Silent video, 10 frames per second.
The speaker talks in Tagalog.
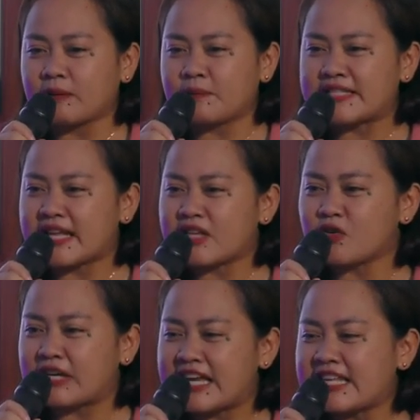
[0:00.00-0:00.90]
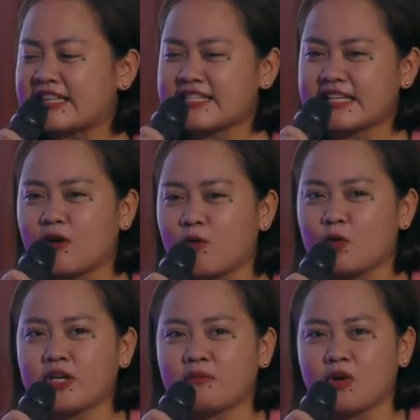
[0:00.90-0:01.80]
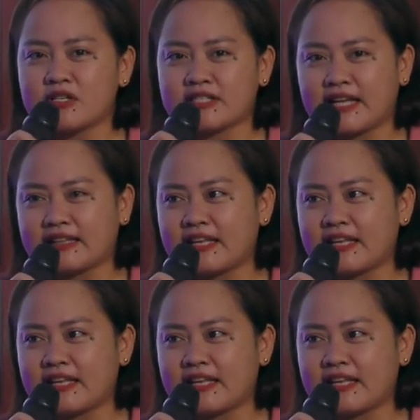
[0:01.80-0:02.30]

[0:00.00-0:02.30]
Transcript: minsan yung init kasi ng ulo ng boss natin,